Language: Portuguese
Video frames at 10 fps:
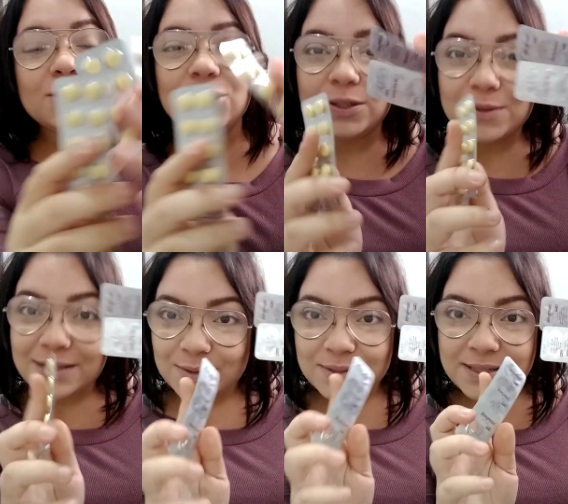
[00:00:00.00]
de
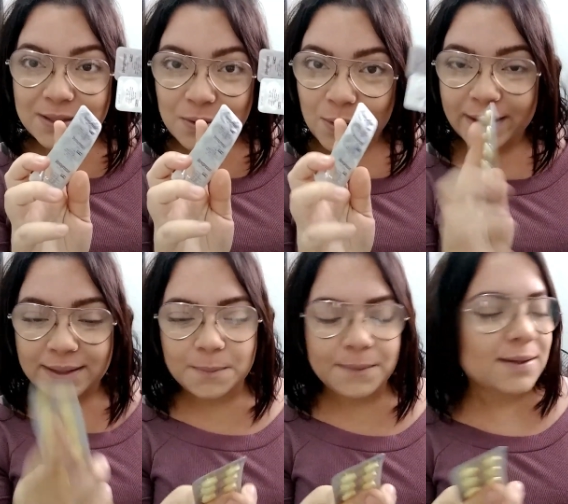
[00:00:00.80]

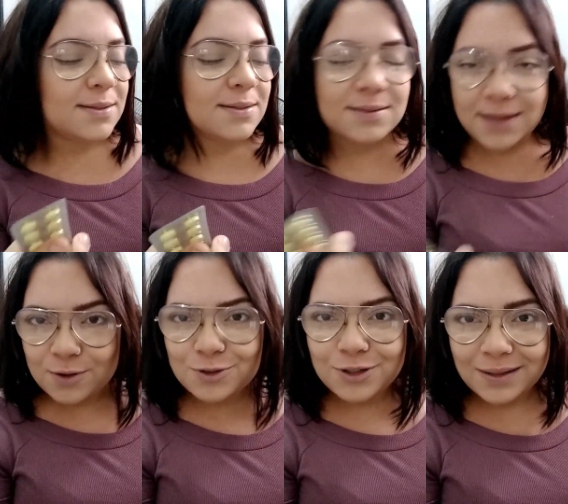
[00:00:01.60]
250, porque tem
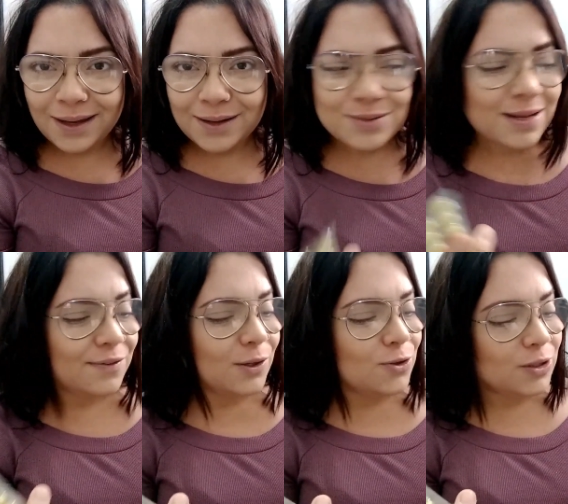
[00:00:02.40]
têm de 500,
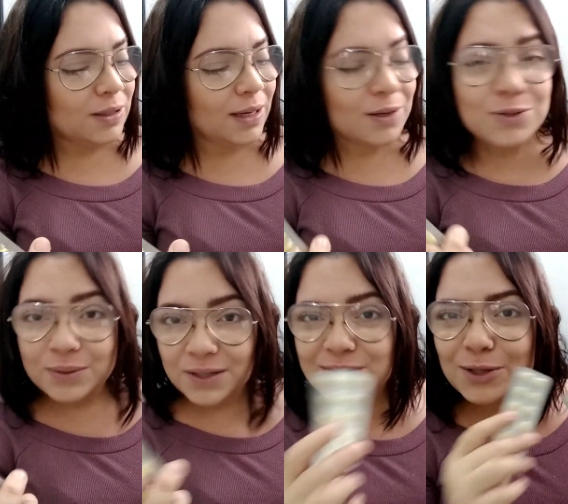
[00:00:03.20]
deve ter de 500,
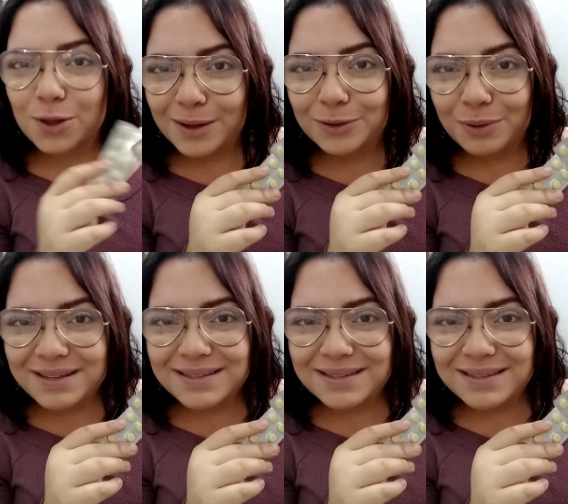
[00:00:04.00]
então você toma dois